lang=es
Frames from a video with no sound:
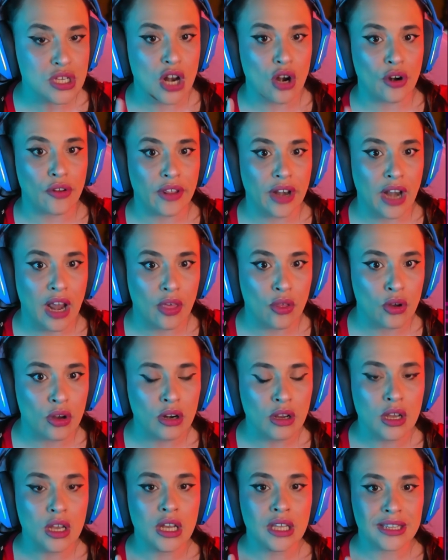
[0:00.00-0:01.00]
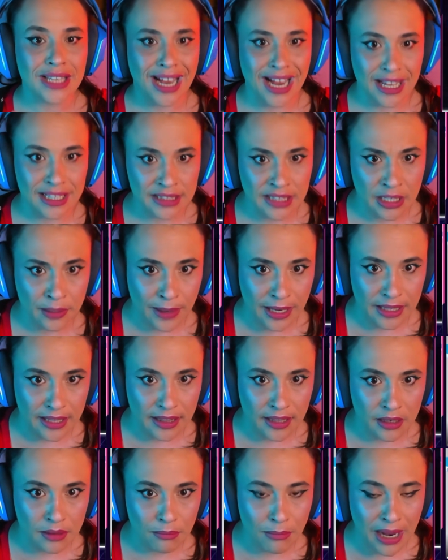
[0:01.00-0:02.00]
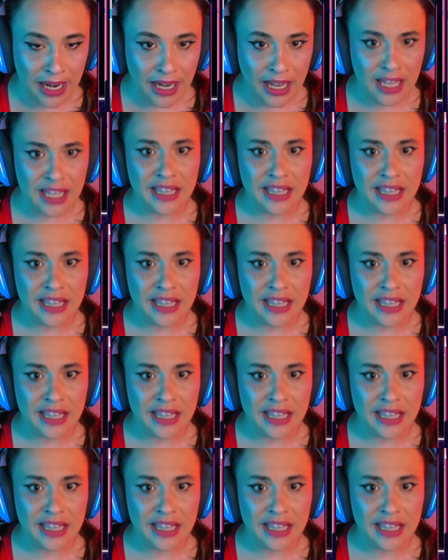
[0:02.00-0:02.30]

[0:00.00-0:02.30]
el ordenador de Hunter Biden, ¿vale?